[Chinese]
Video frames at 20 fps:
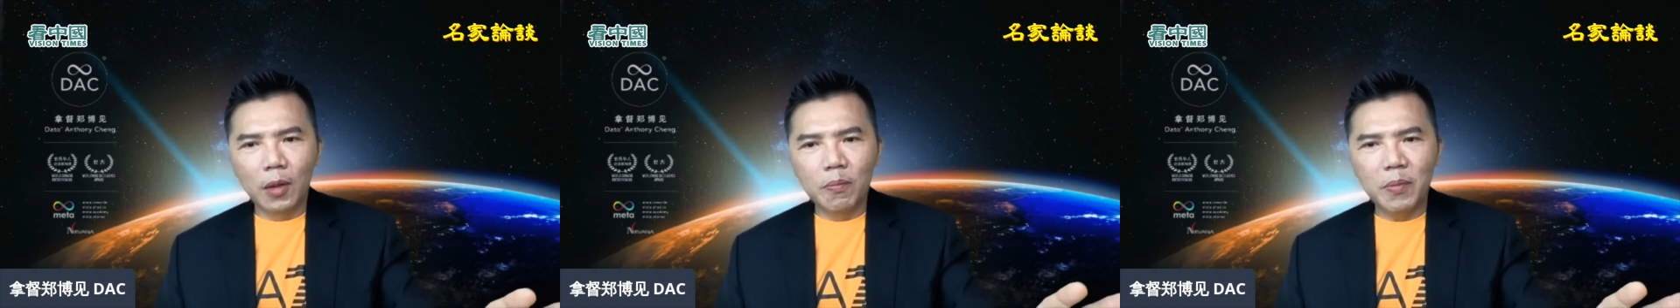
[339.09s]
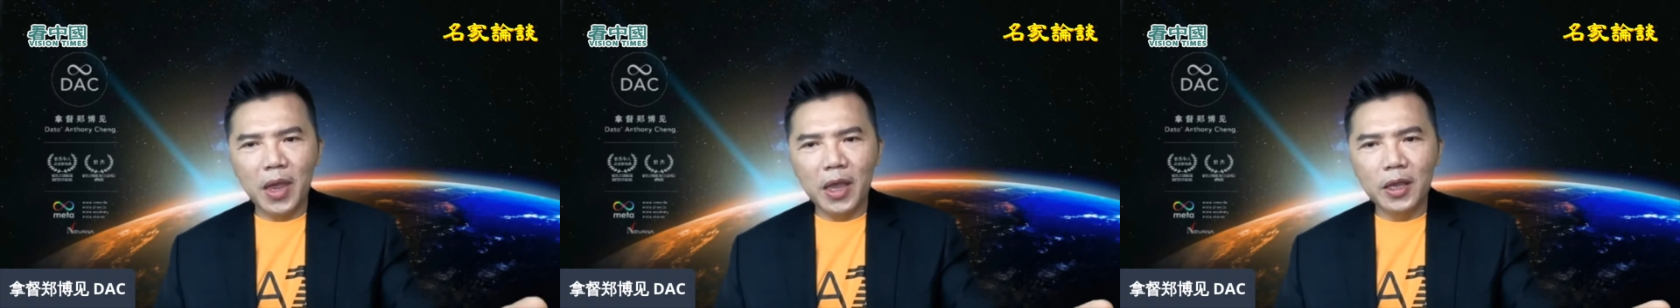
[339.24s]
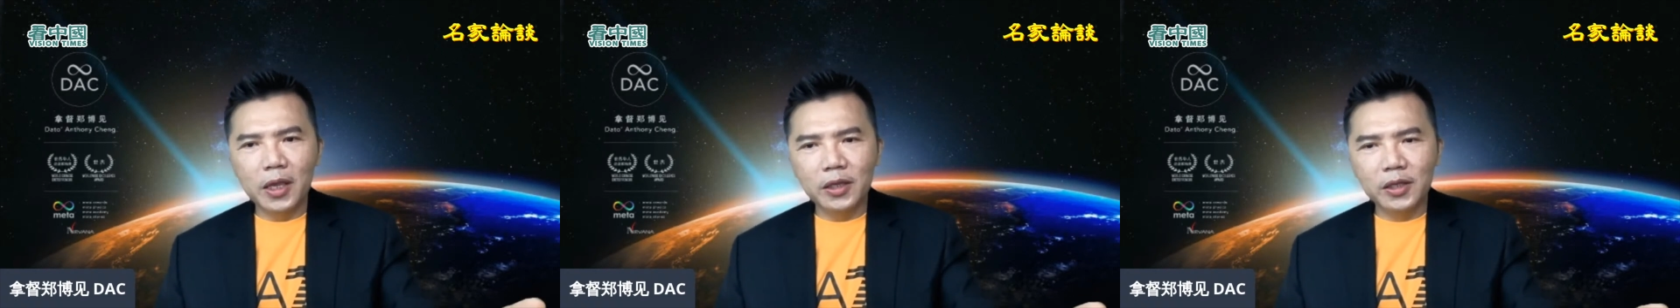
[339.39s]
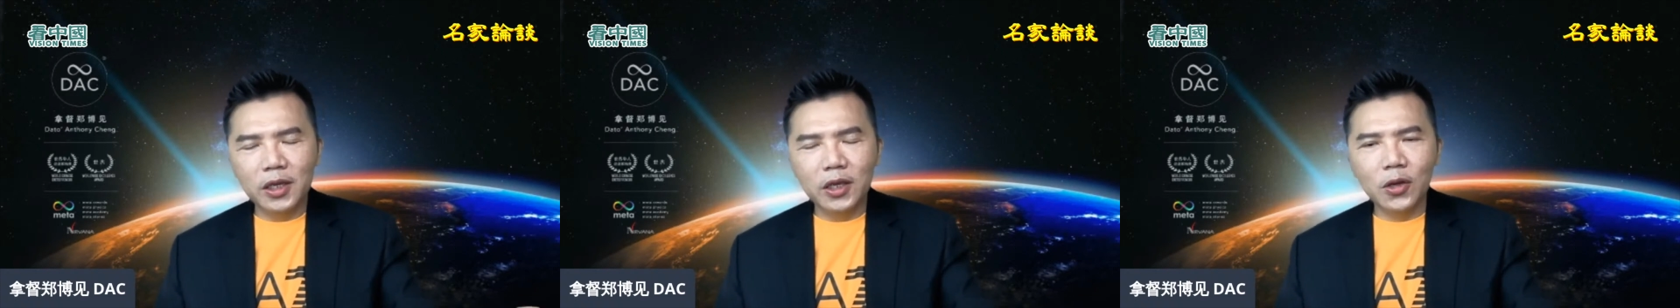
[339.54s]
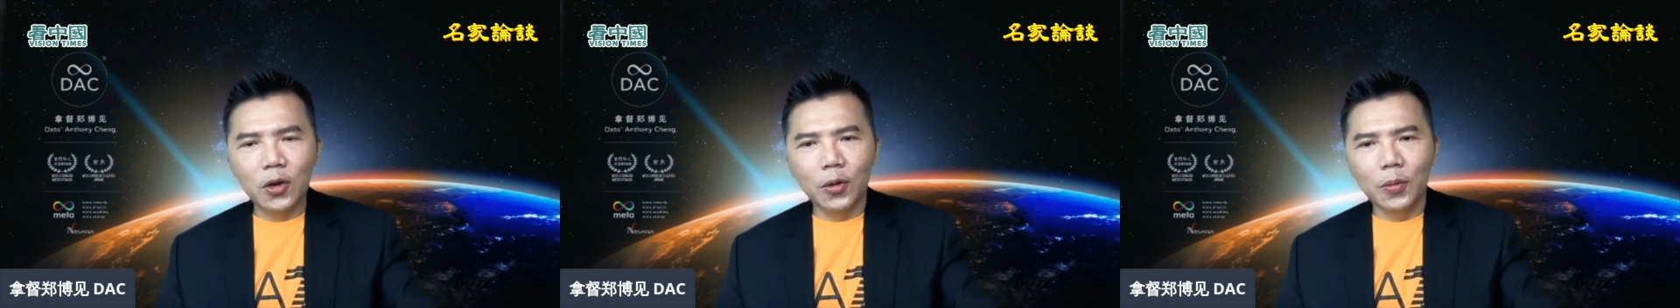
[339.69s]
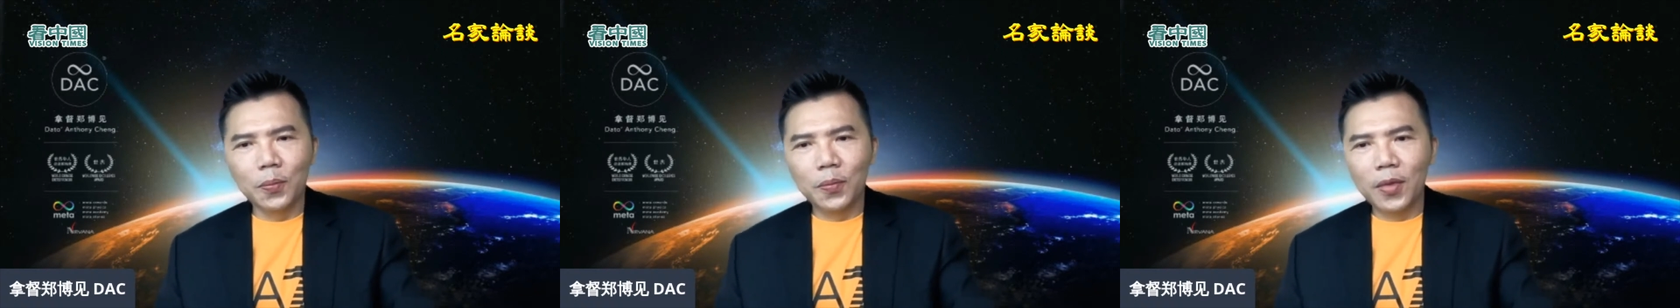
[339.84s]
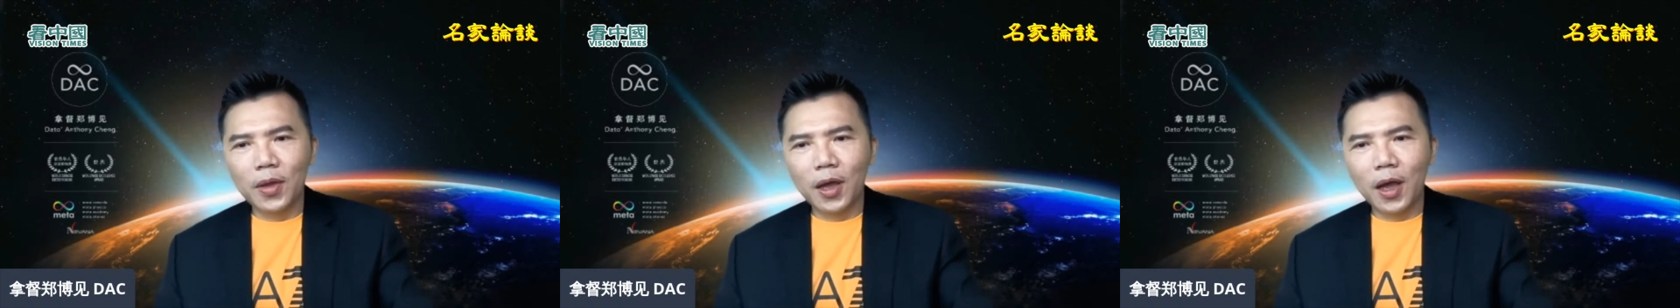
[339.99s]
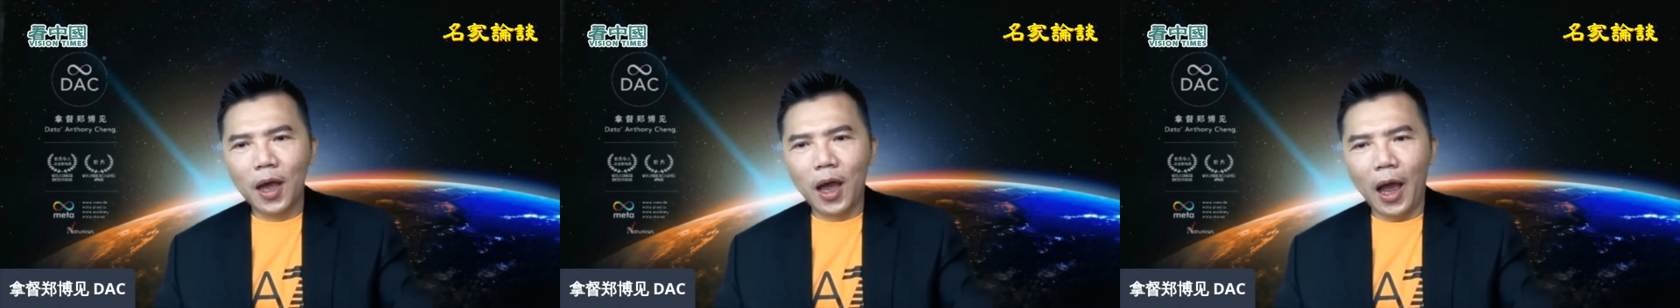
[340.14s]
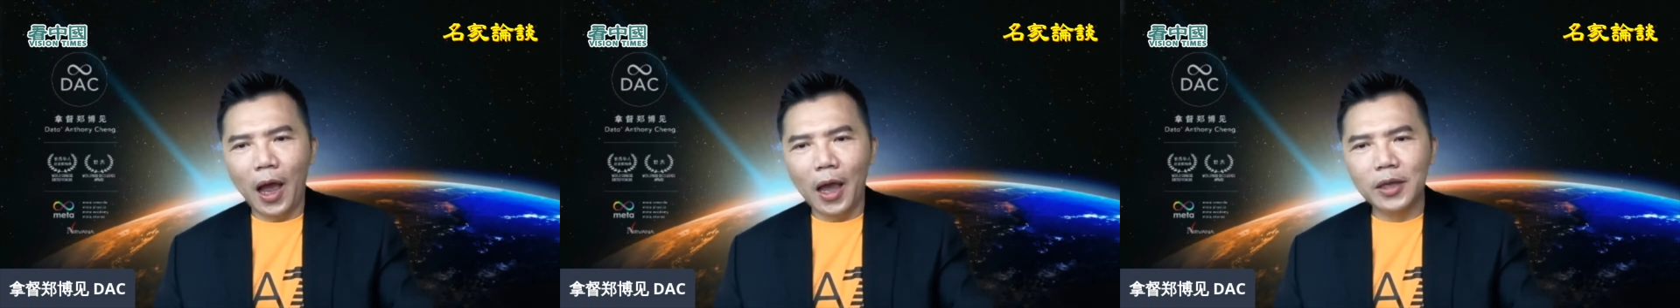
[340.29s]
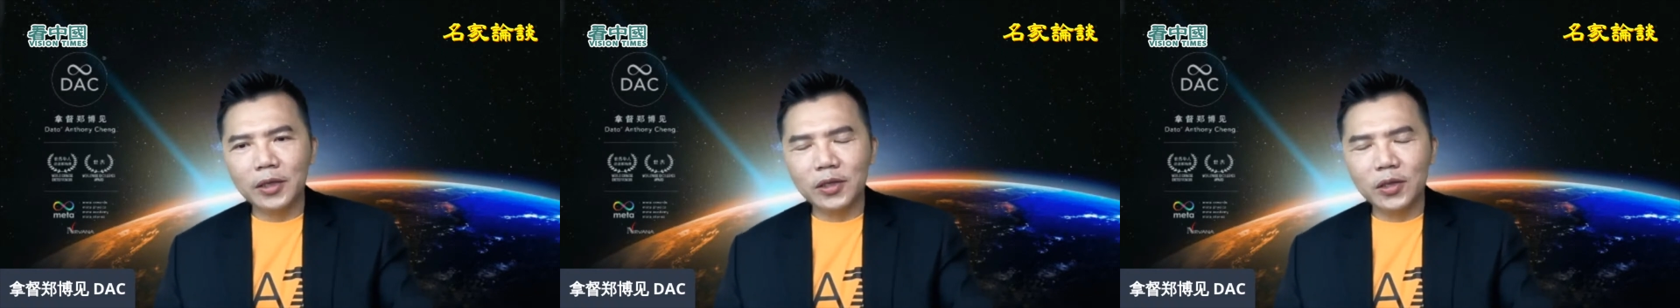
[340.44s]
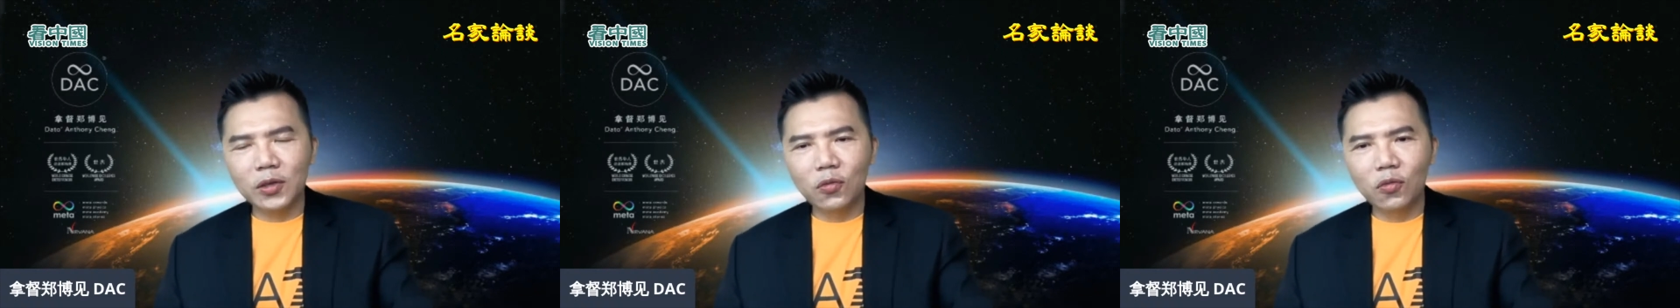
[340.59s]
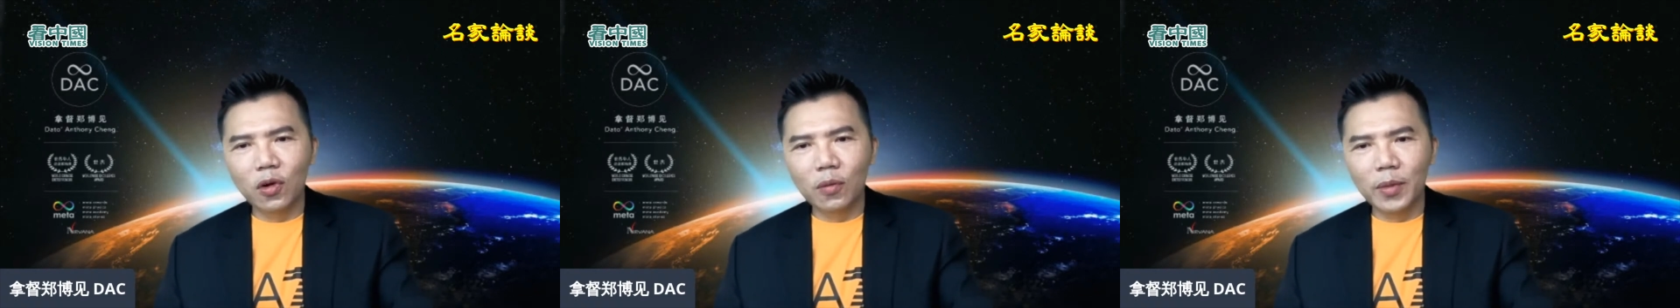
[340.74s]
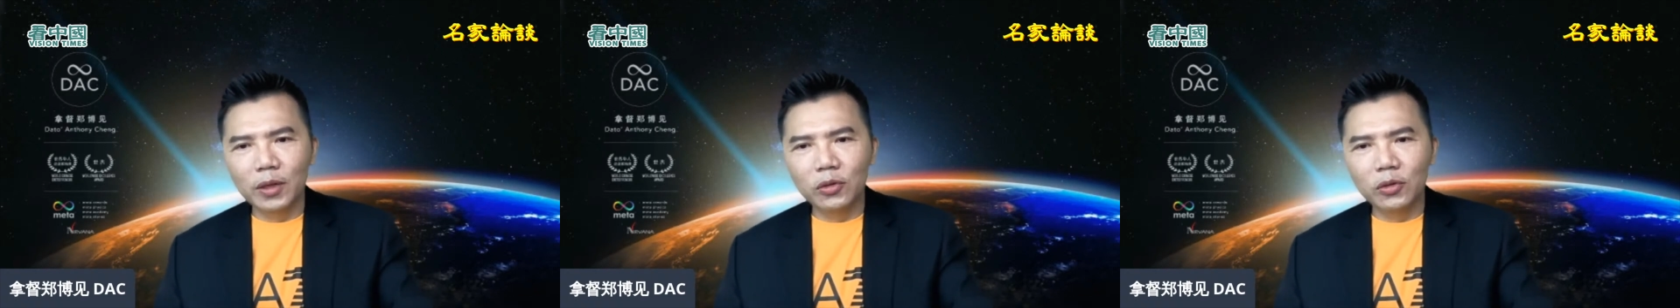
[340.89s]
免疫系统还是
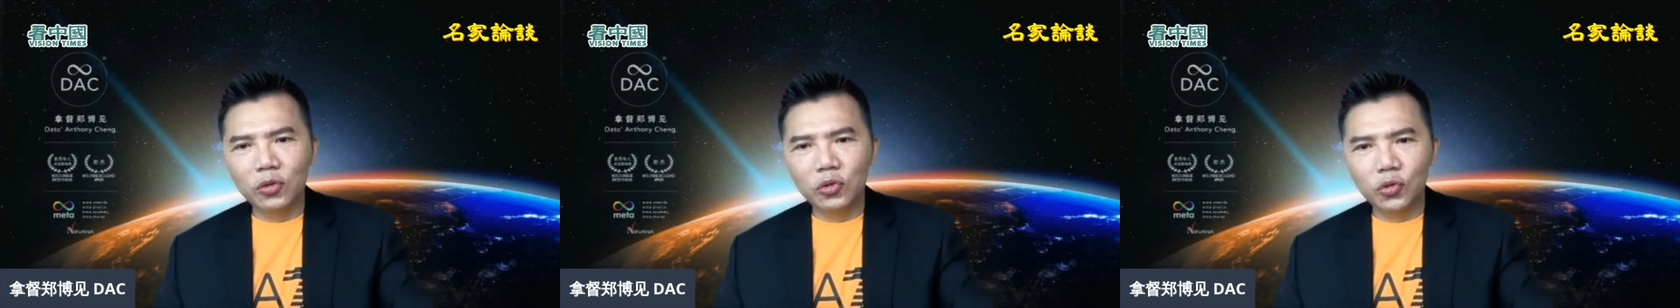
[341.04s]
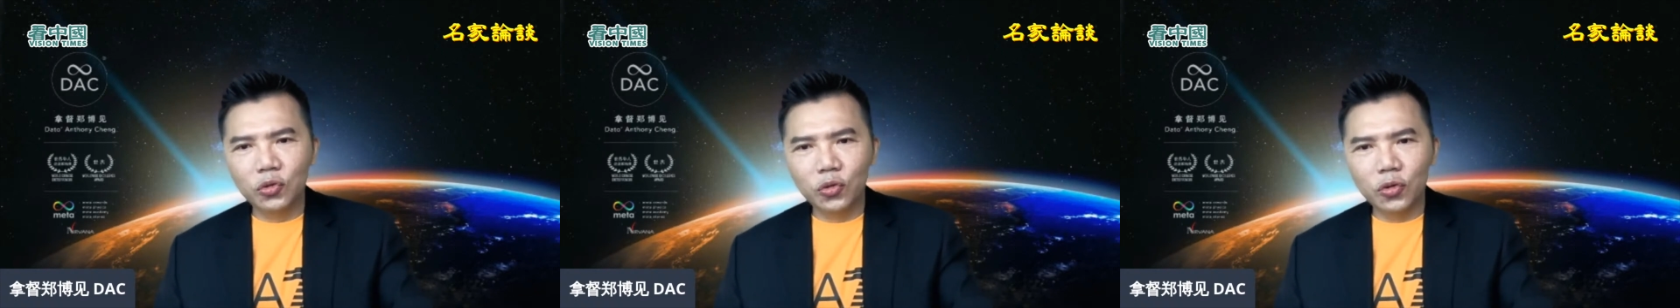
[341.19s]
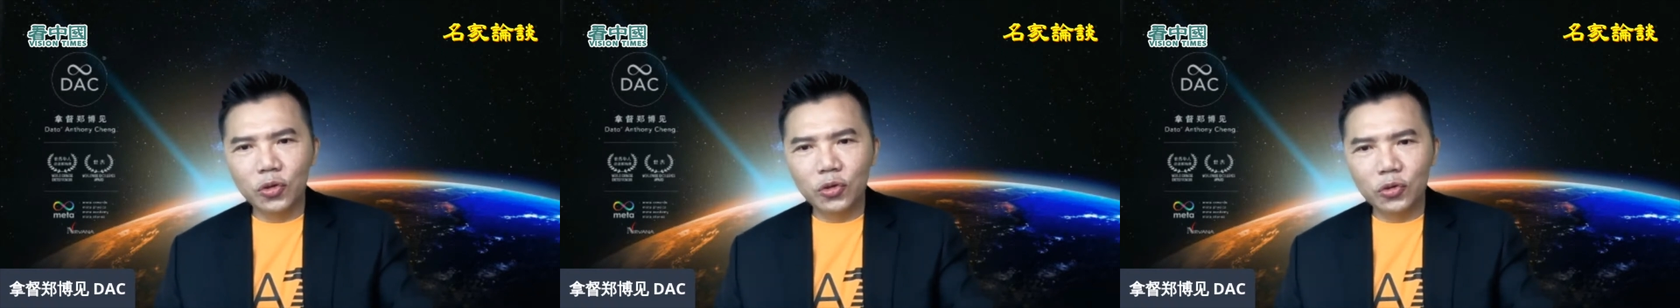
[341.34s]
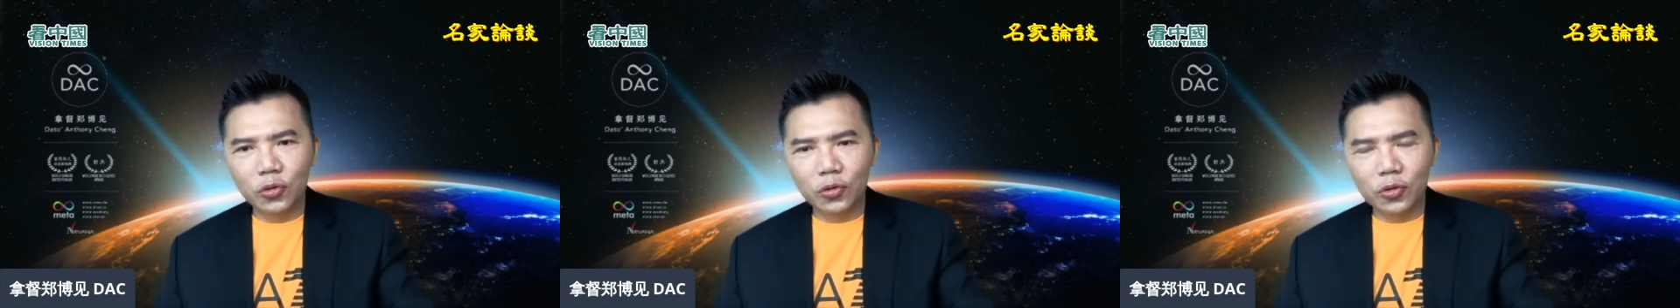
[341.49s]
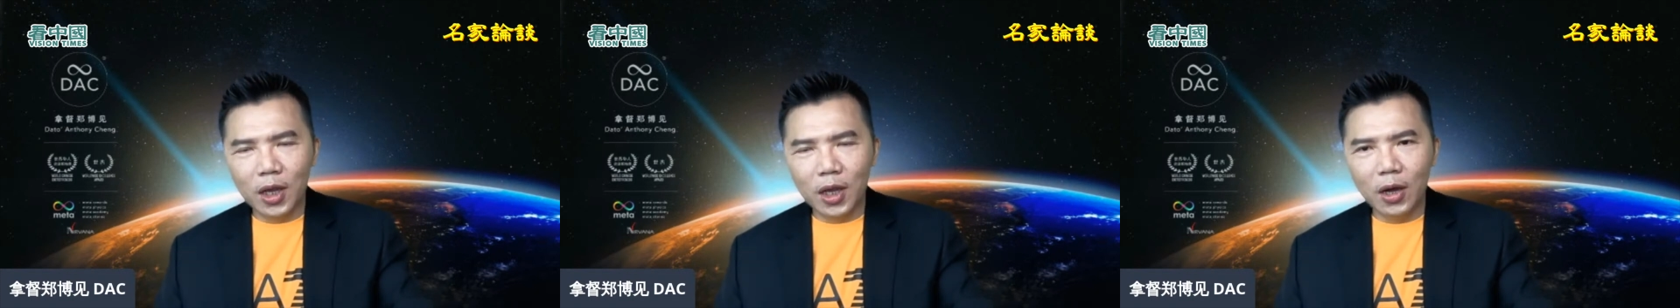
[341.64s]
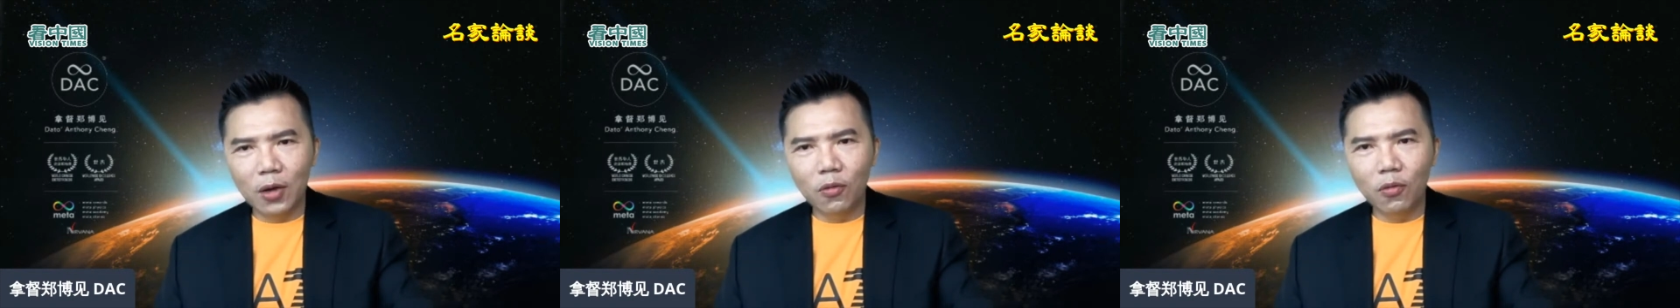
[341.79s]
我们最重要，